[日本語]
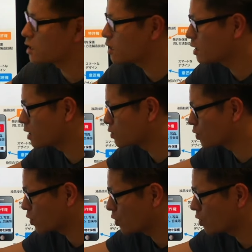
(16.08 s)
ね、
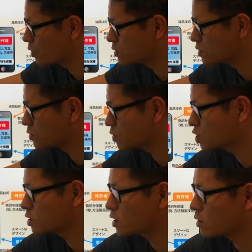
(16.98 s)
特許法、実用
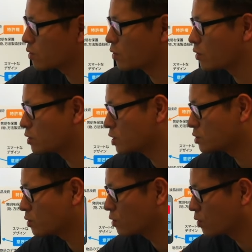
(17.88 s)
新案法、意
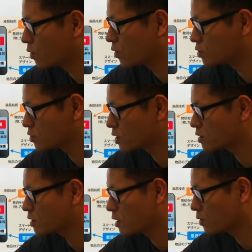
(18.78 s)
匠法、著
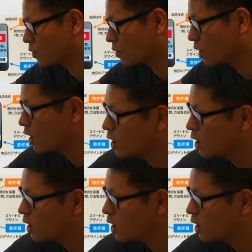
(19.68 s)
作権法、